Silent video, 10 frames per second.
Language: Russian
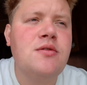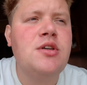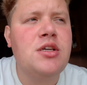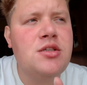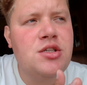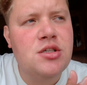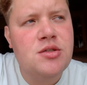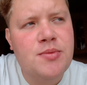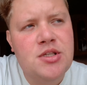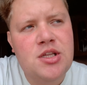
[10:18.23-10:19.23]
Я
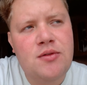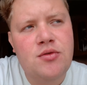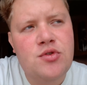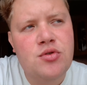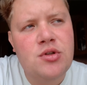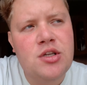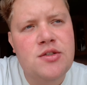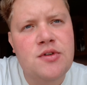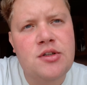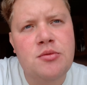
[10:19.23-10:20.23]
сейчас поставлю все для
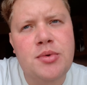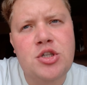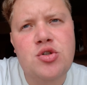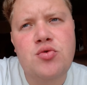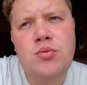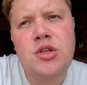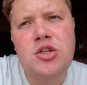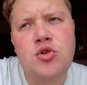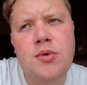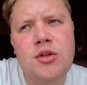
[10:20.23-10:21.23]
свеклы под шубы, на
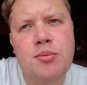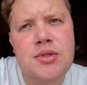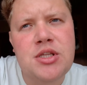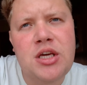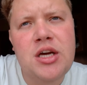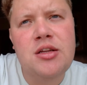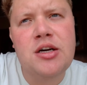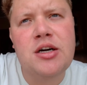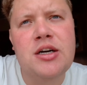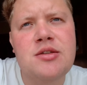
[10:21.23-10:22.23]
чтобы она постояла. И
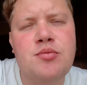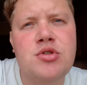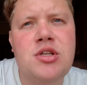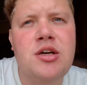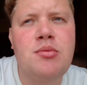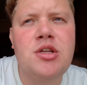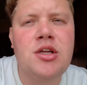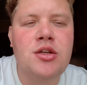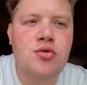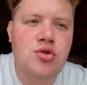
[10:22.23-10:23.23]
как раз после
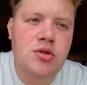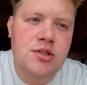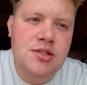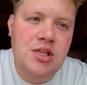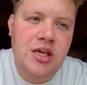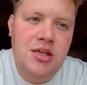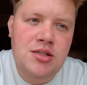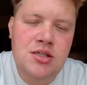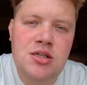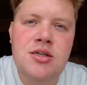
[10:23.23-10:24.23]
обеда она уже
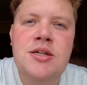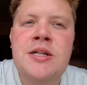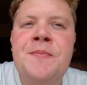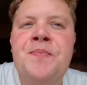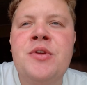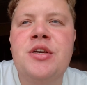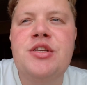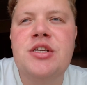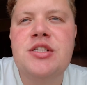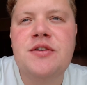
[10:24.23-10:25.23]
настоится. И
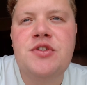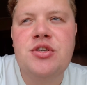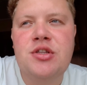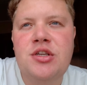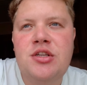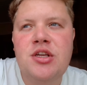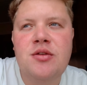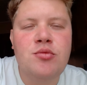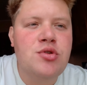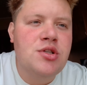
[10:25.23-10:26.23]
часик в 4,
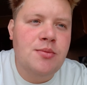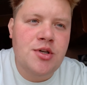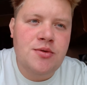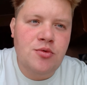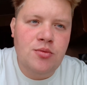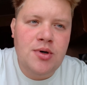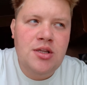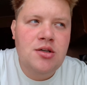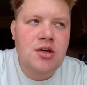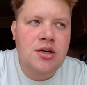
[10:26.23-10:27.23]
наверное, буду снимать
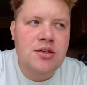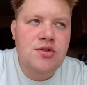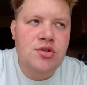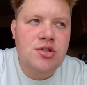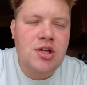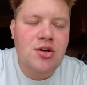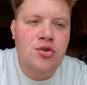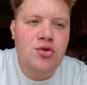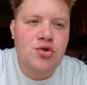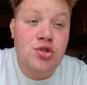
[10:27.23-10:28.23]
мукбан. Как раз все
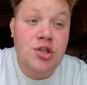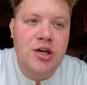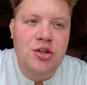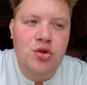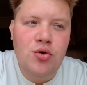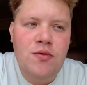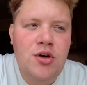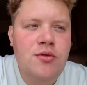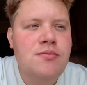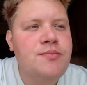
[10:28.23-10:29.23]
остальное тоже
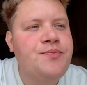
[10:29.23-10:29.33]
доготовлю.